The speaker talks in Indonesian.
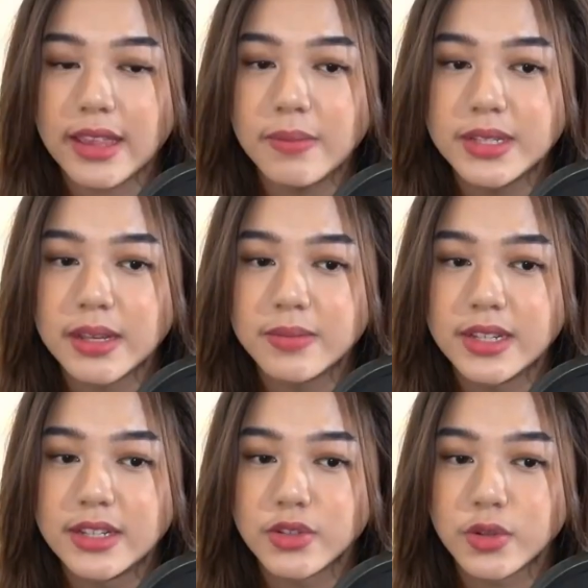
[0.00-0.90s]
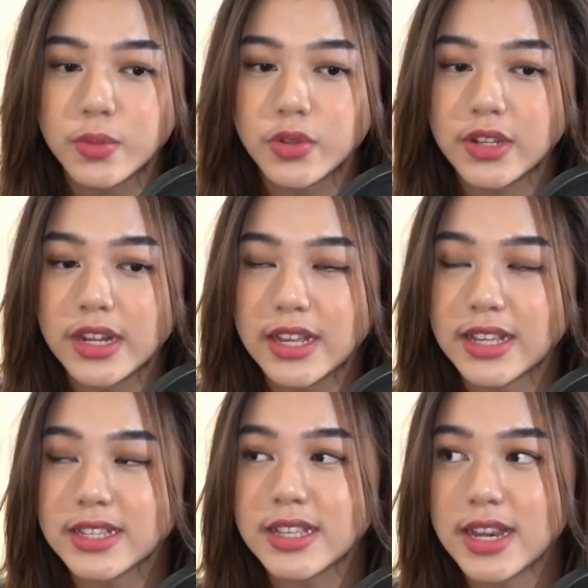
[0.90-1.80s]
adalah aktris yang memerankan
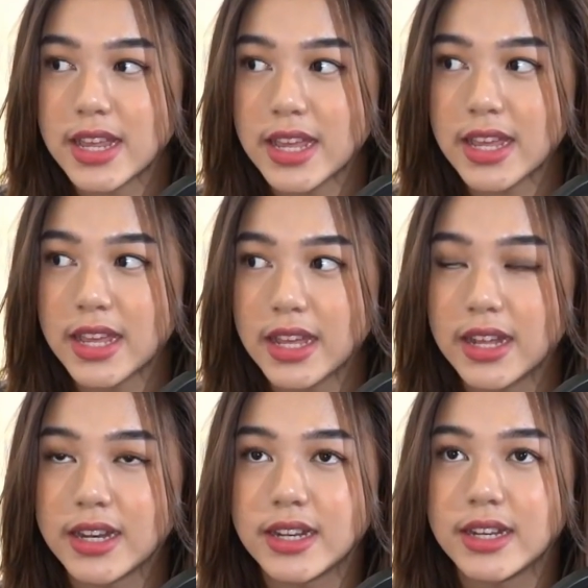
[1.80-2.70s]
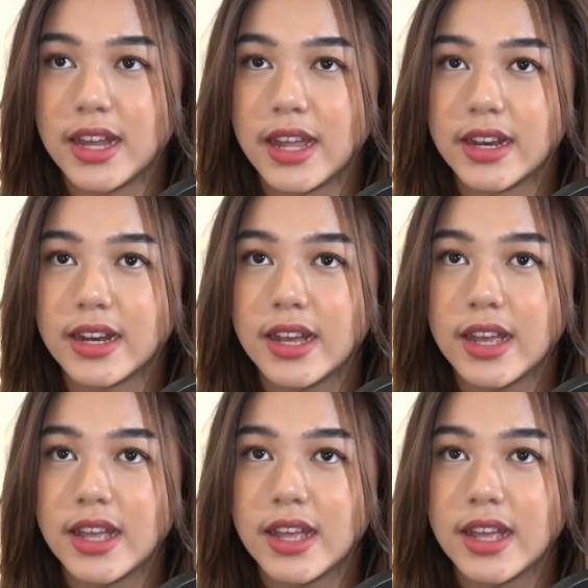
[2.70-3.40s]
tokoh Selina Ataya